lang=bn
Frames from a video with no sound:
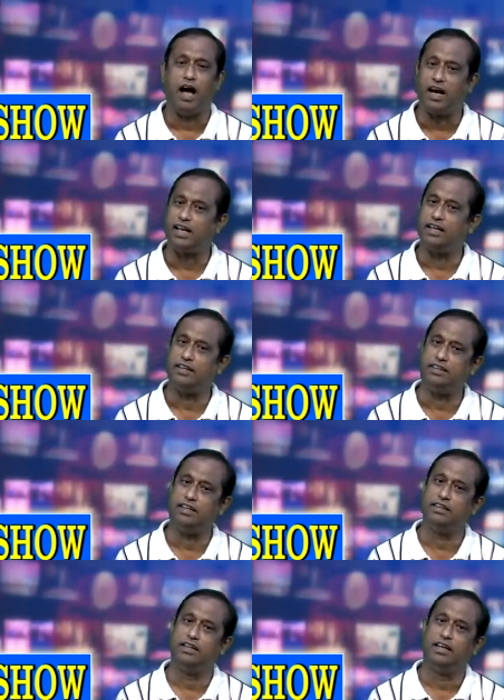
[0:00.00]
আর কে
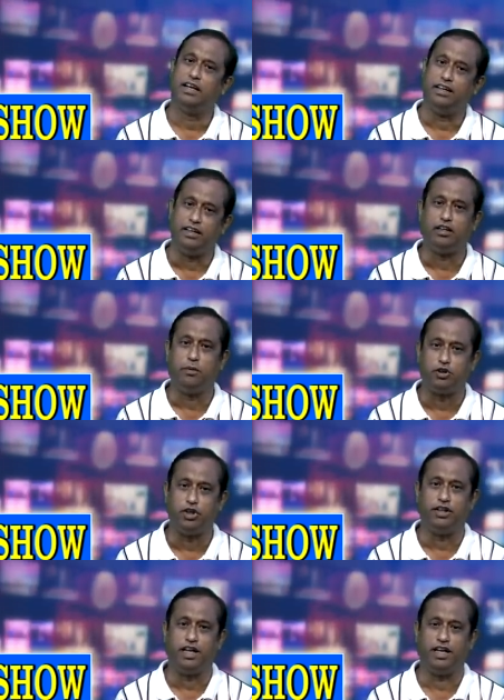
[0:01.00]
এসেছেন
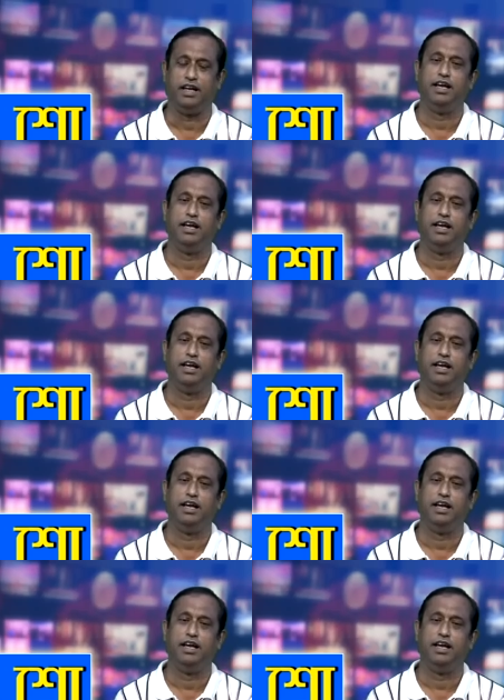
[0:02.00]
নিত্যভূষণ দে